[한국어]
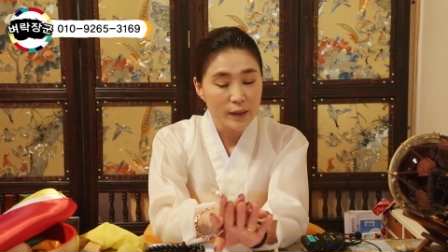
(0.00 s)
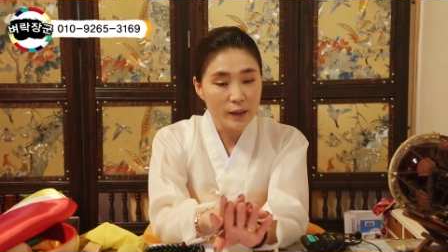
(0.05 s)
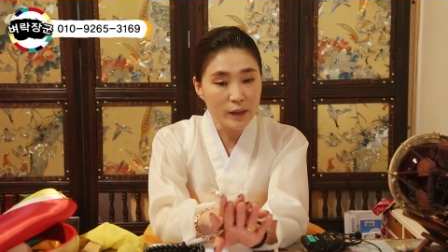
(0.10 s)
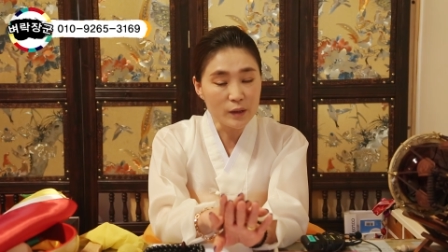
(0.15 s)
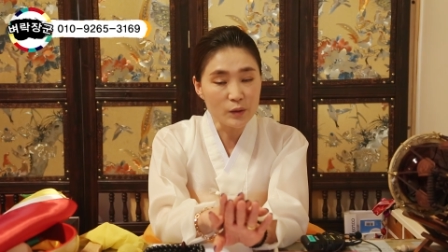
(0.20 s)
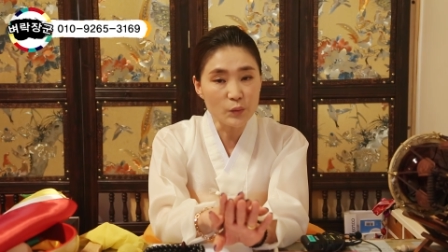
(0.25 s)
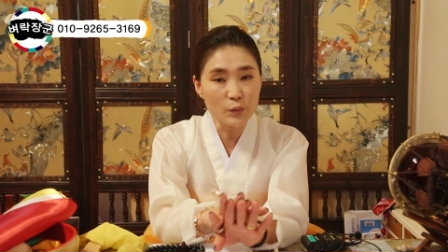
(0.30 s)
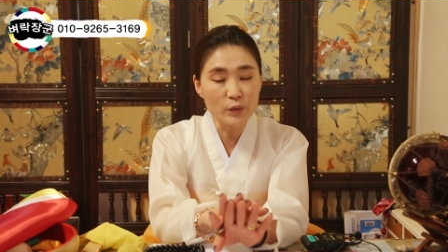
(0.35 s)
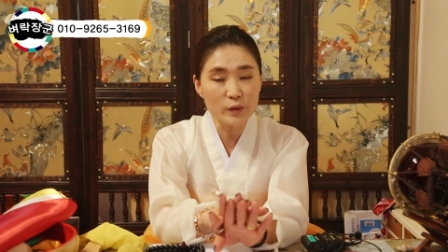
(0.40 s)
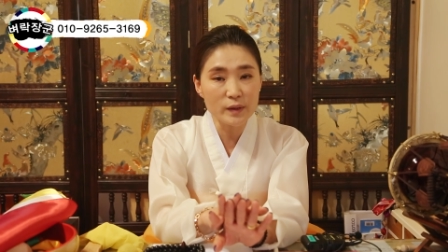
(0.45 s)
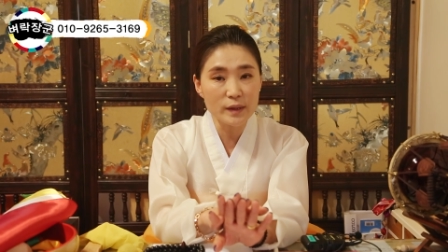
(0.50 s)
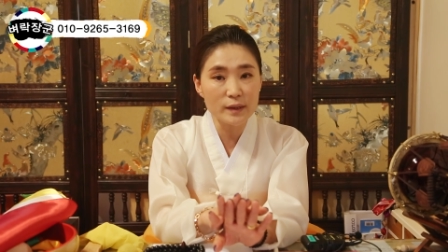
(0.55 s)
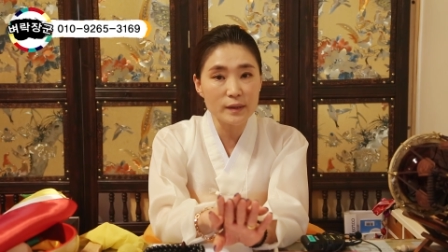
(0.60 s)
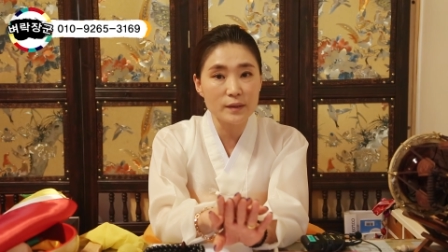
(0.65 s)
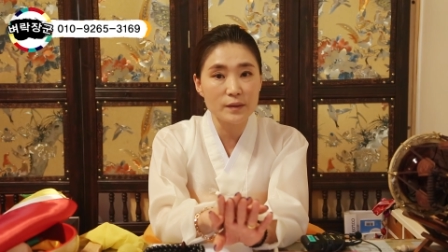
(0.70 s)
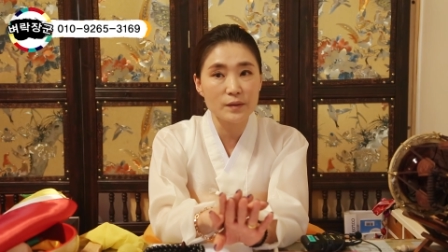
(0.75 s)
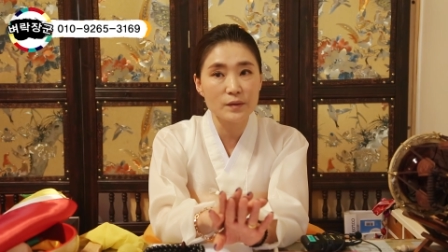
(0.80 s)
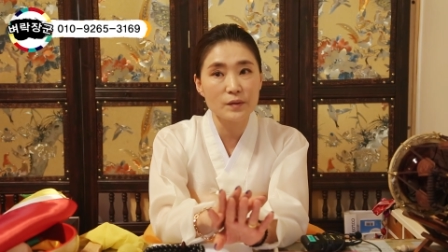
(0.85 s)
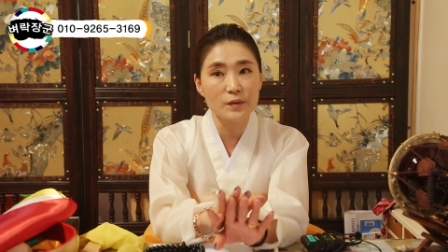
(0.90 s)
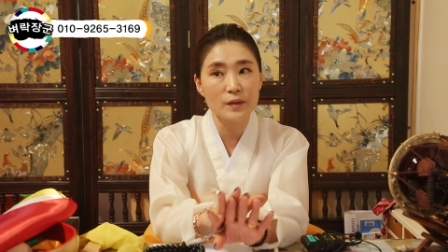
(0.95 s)
행동이나
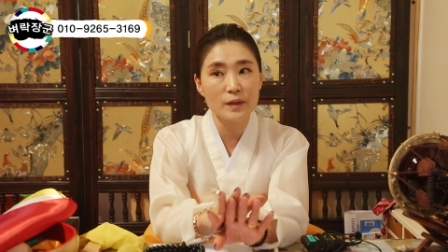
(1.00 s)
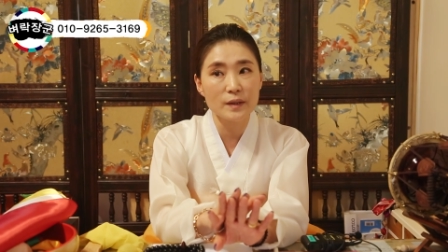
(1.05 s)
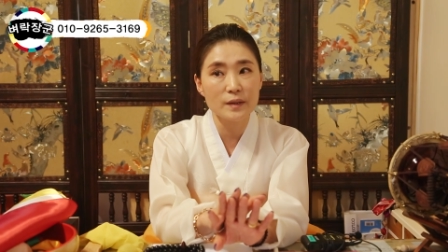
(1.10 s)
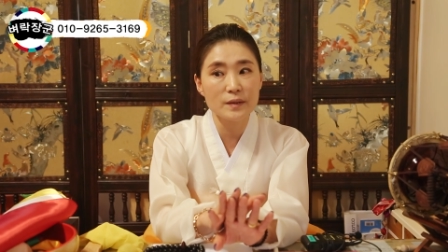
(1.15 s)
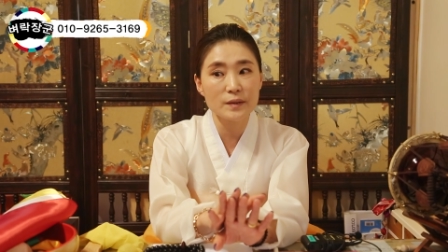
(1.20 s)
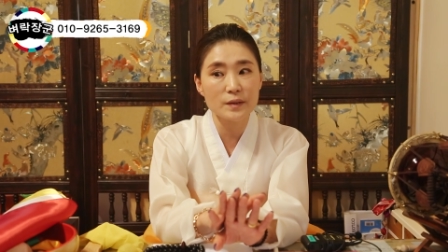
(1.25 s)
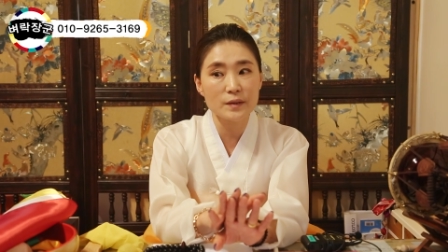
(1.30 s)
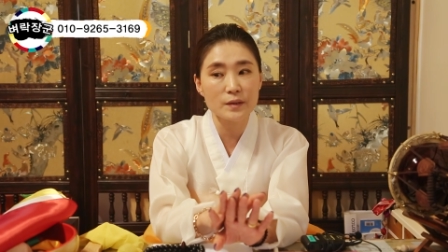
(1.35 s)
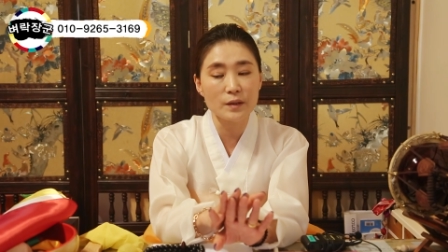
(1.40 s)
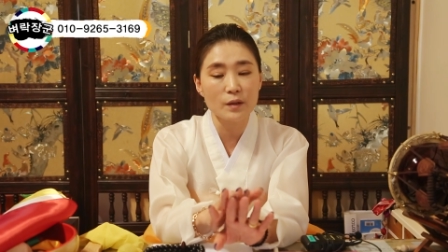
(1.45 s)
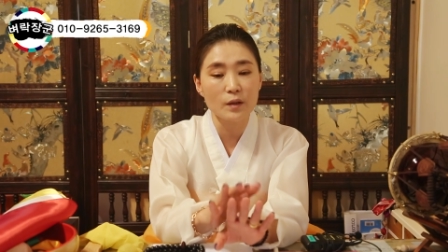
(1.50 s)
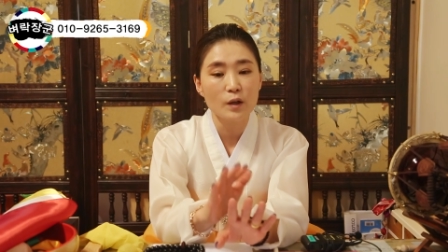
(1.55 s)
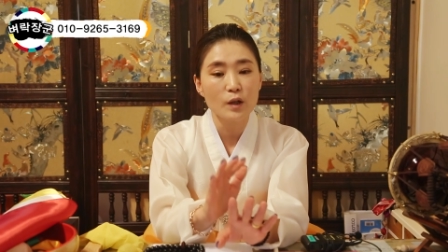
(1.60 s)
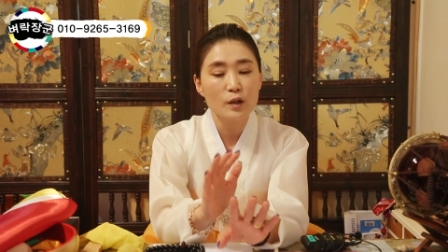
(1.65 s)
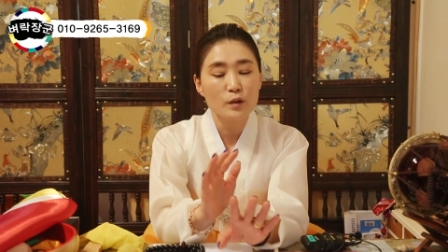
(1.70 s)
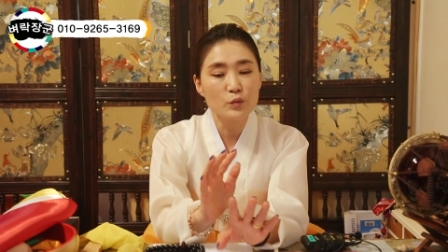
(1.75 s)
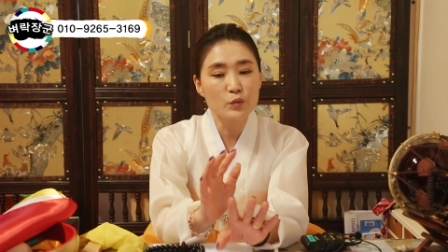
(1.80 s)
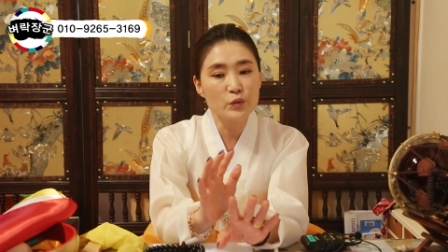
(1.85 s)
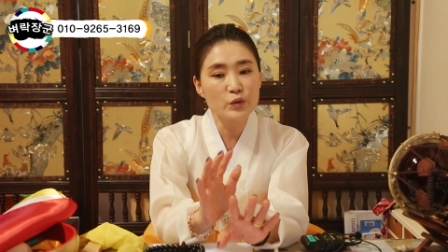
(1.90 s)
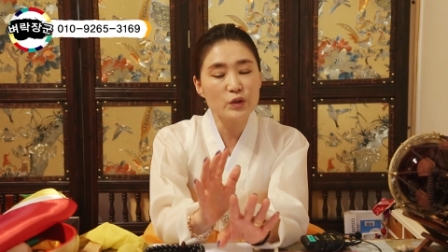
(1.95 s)
그런 거에 있어서
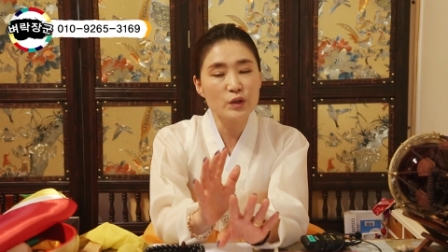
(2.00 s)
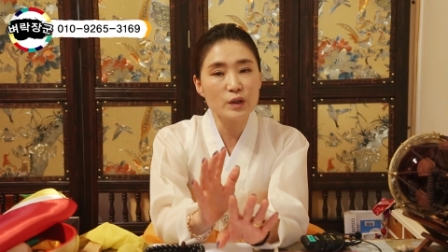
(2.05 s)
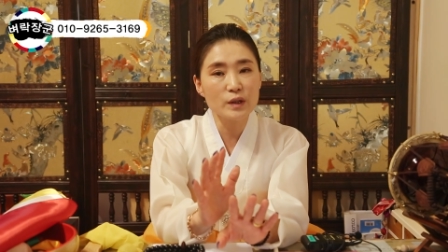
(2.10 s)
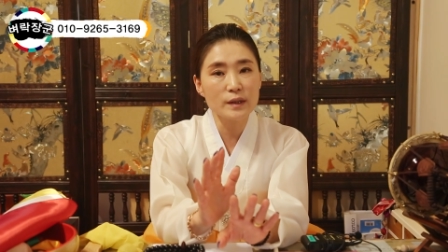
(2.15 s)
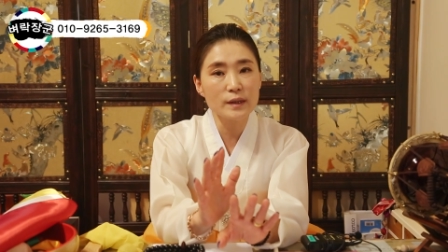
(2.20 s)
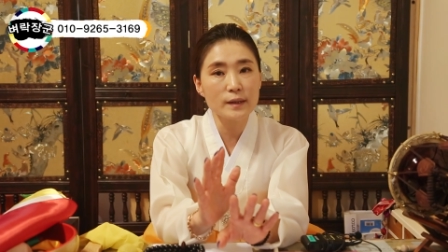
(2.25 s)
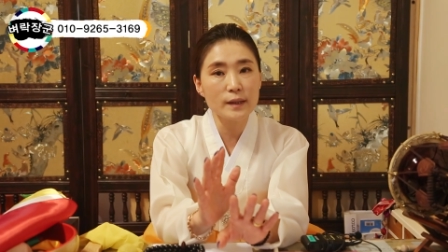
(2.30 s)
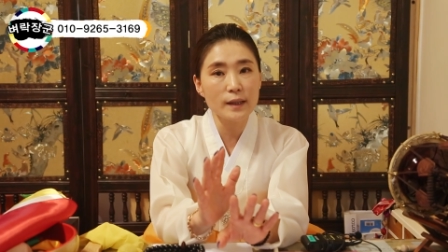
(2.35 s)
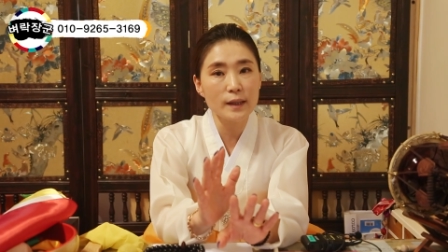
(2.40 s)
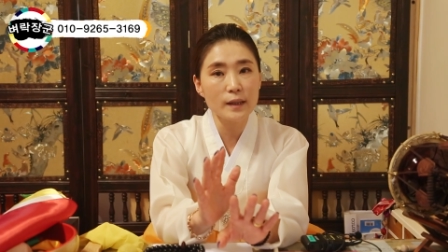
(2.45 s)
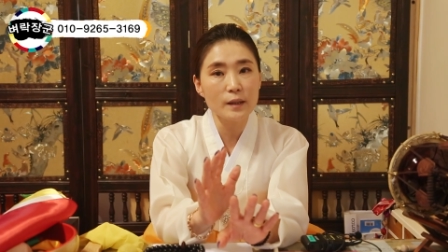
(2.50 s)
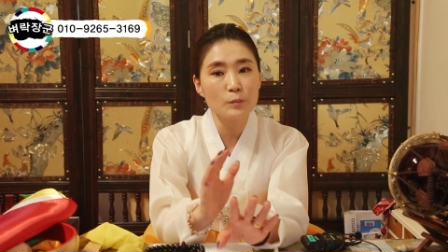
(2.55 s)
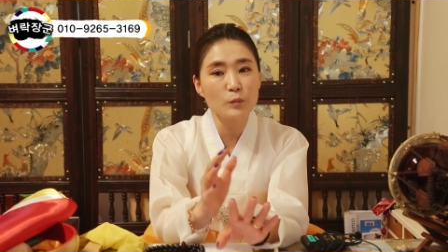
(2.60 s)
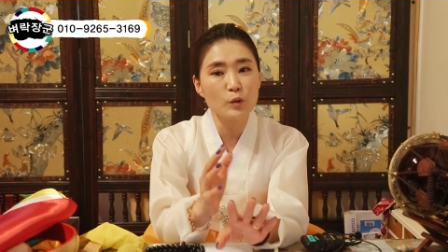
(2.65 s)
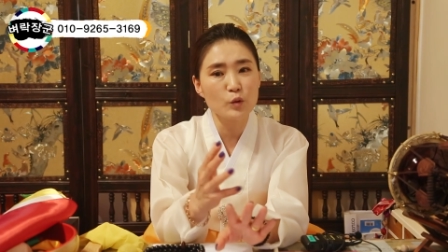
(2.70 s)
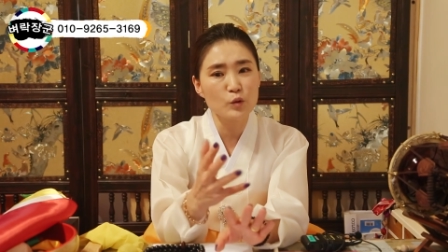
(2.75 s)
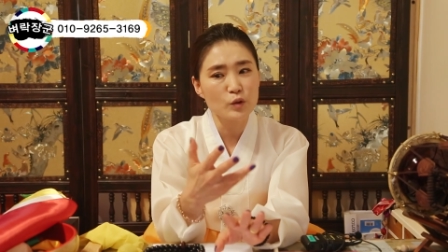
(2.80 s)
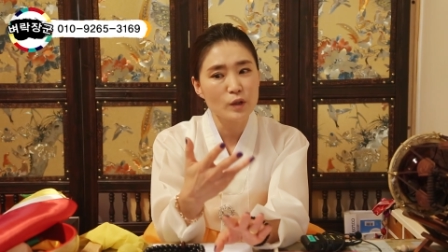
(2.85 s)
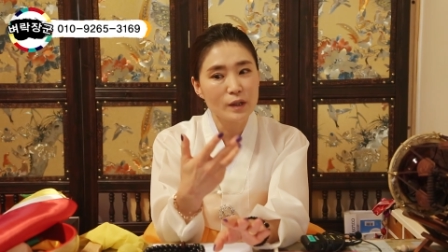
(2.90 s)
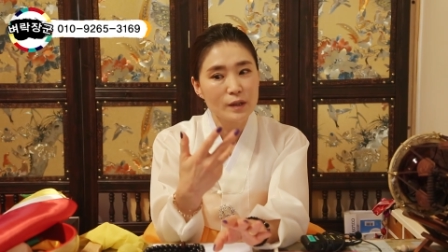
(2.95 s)
운전이나
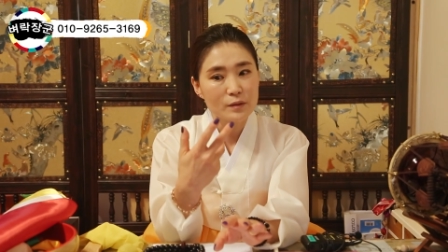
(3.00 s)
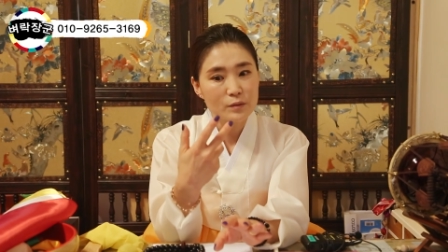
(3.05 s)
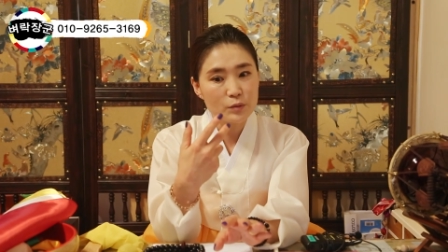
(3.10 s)
뭐